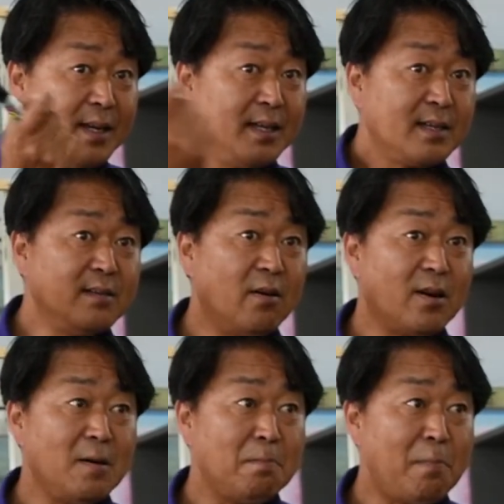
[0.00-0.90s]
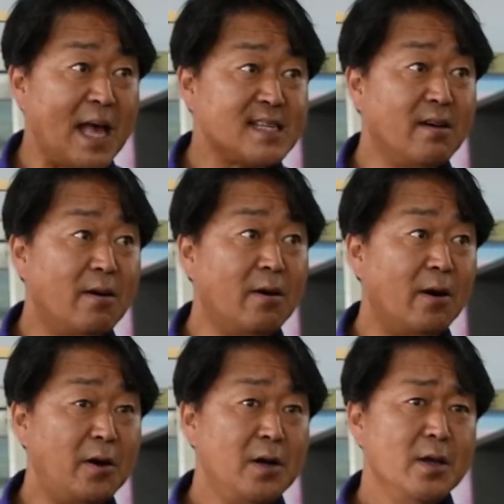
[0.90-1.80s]
그거를 파서
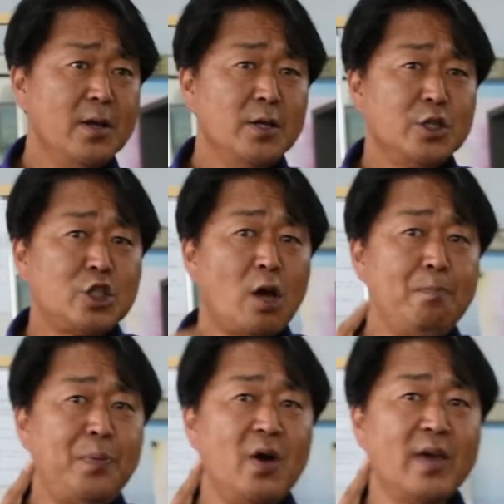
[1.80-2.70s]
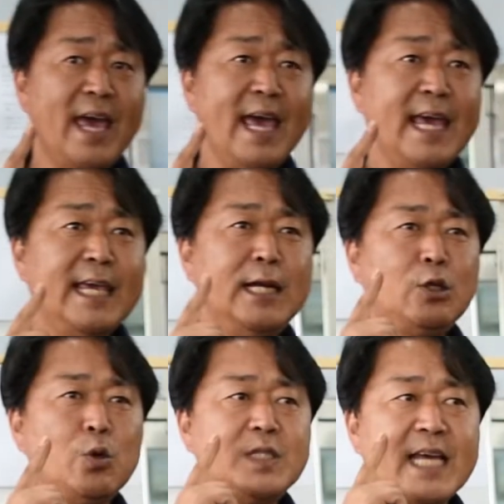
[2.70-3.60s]
천평에
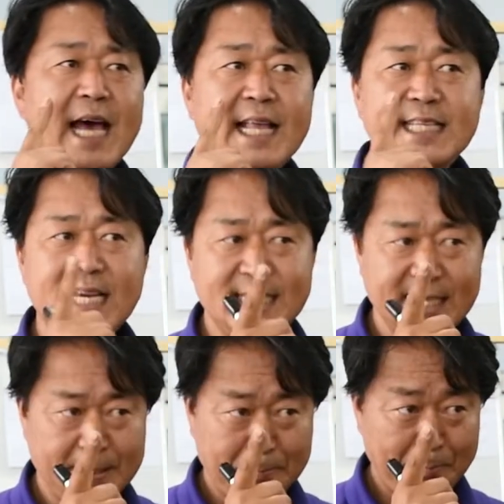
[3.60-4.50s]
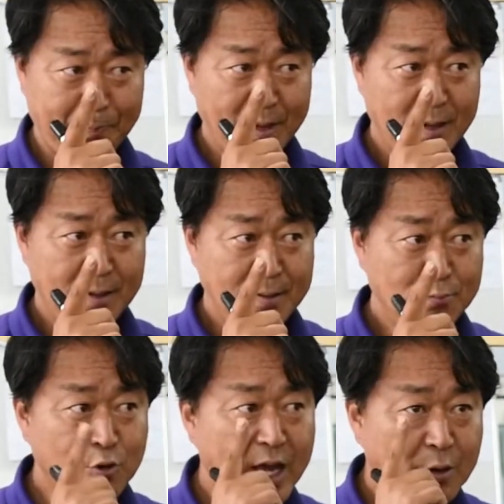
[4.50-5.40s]
1톤차 한 칸씩.
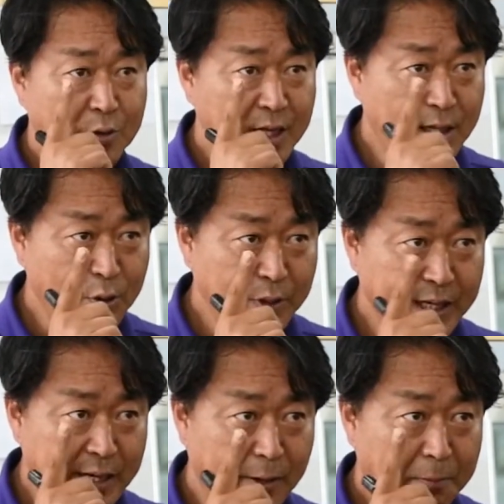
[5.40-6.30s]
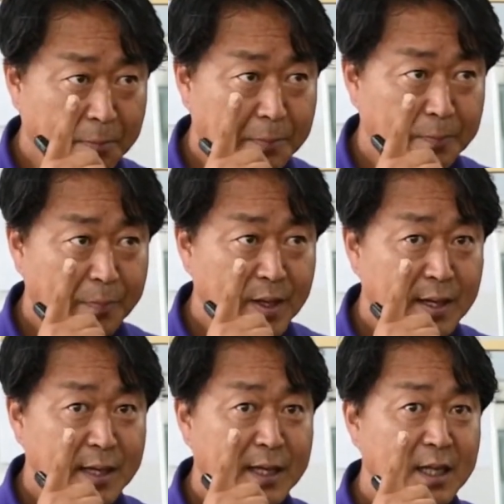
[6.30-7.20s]
무게동 2톤이에요.
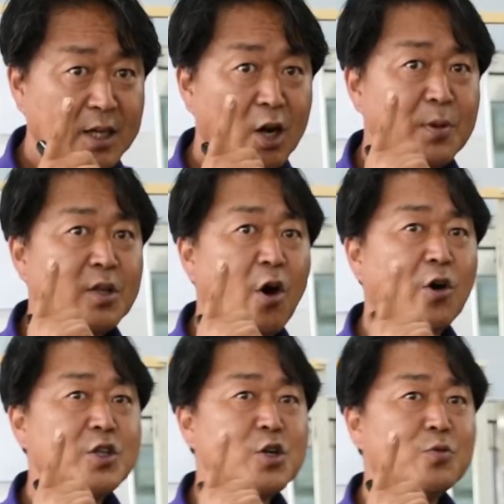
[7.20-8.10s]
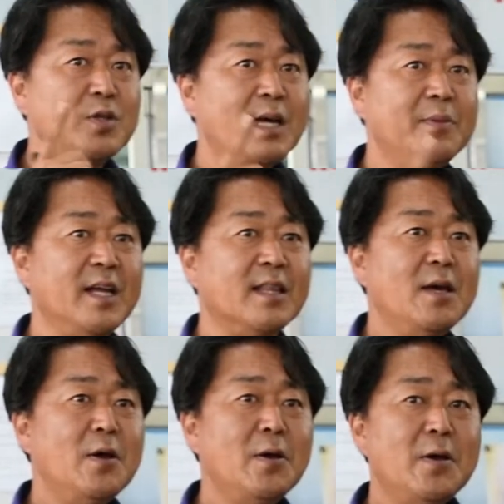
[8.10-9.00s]
그러면 어느 정도냐면
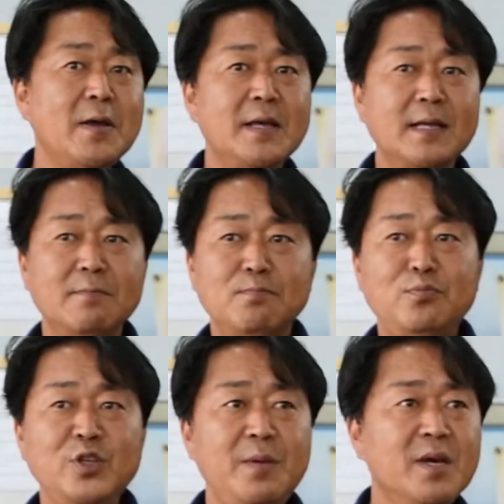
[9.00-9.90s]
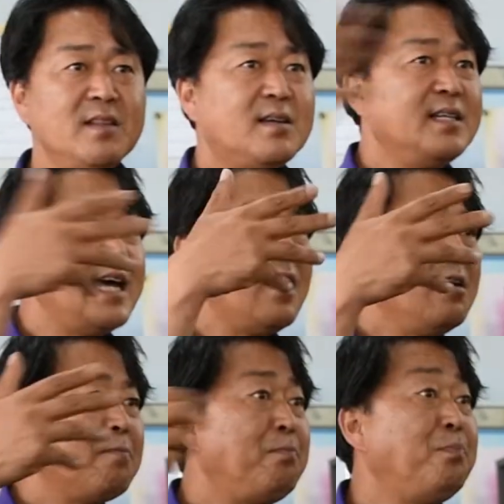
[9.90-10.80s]
뿌리면 그냥
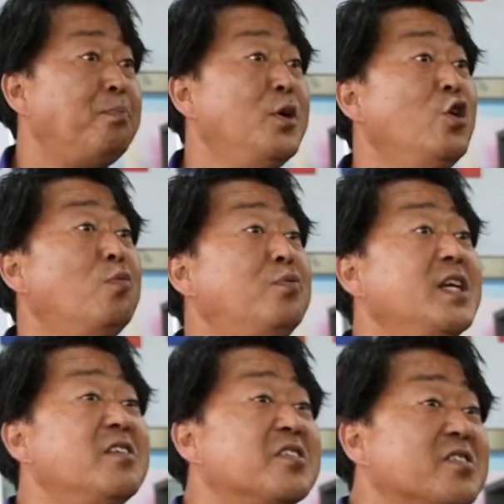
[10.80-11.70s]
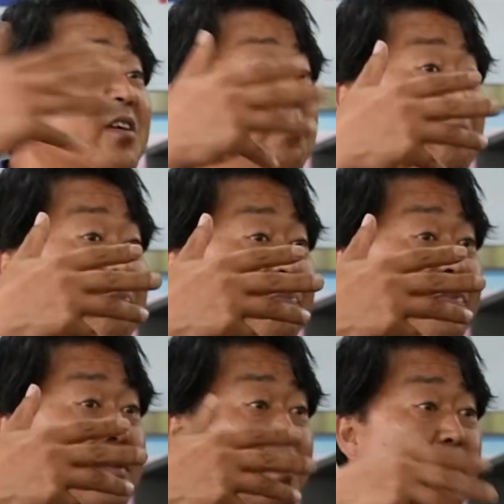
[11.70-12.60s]
비료 뿌린 것처럼
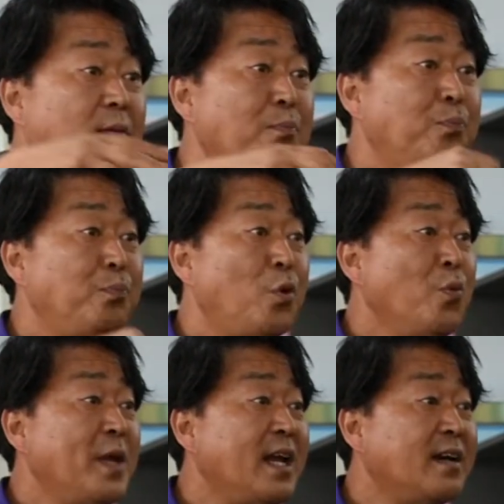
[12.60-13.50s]
표면에